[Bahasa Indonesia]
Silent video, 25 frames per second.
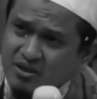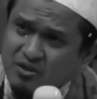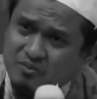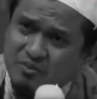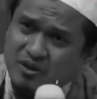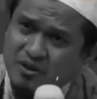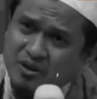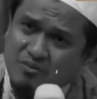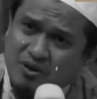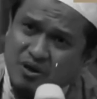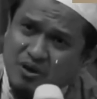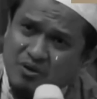
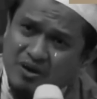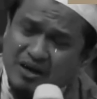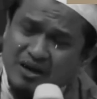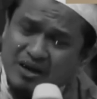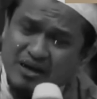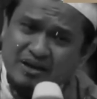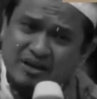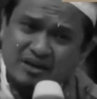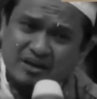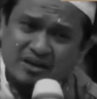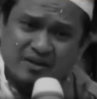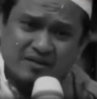Hidup di
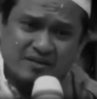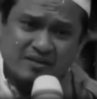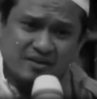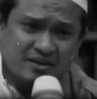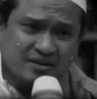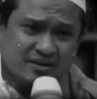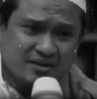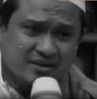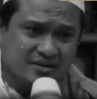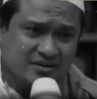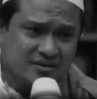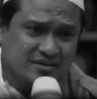bawah langit
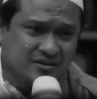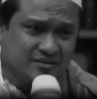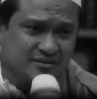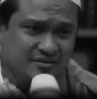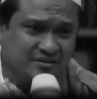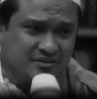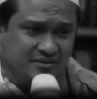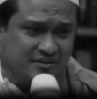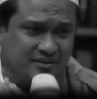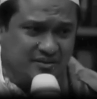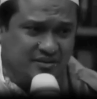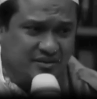Allah.
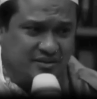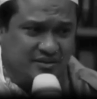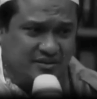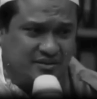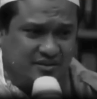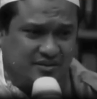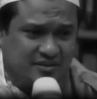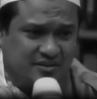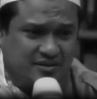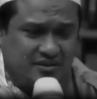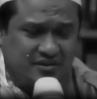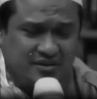
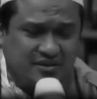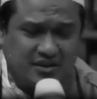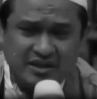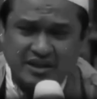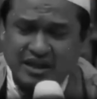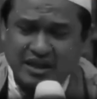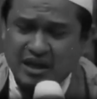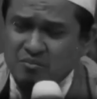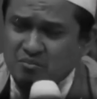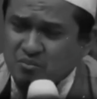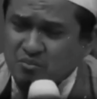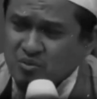
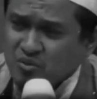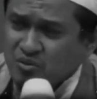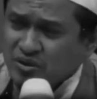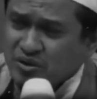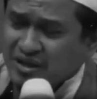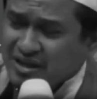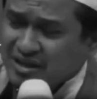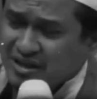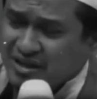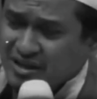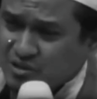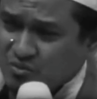
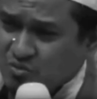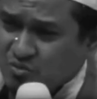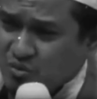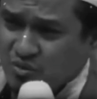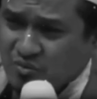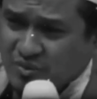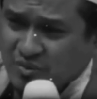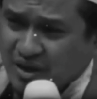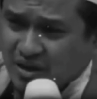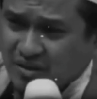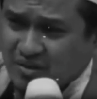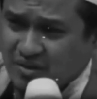Ditampung di atas
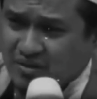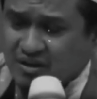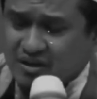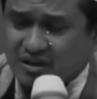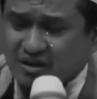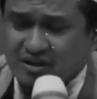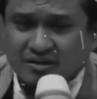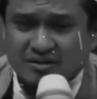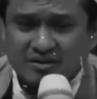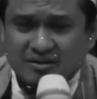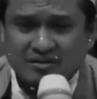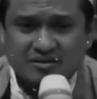bumi
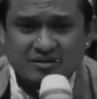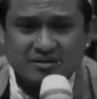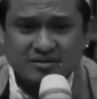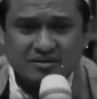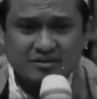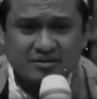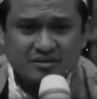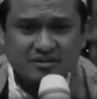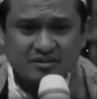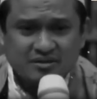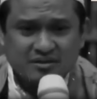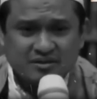Allah.
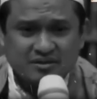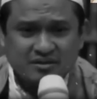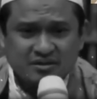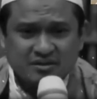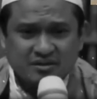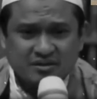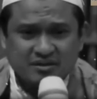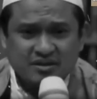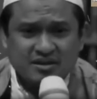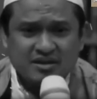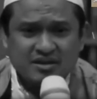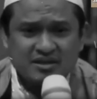
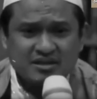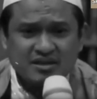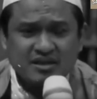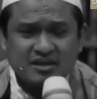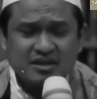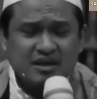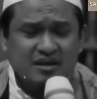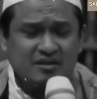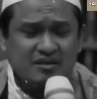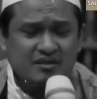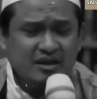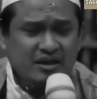
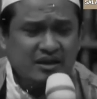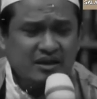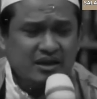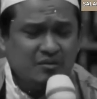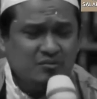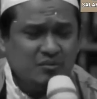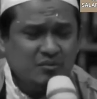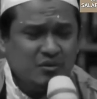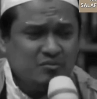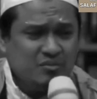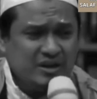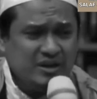Rezeki
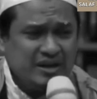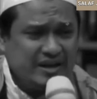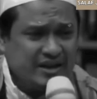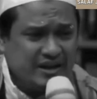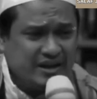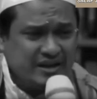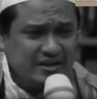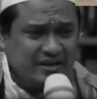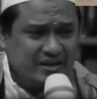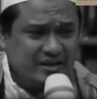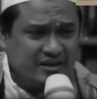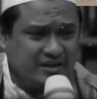Allah yang
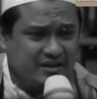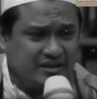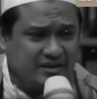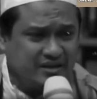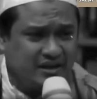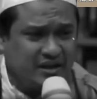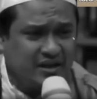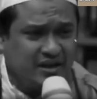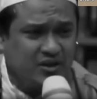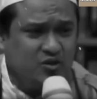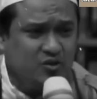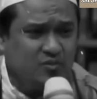memberikannya.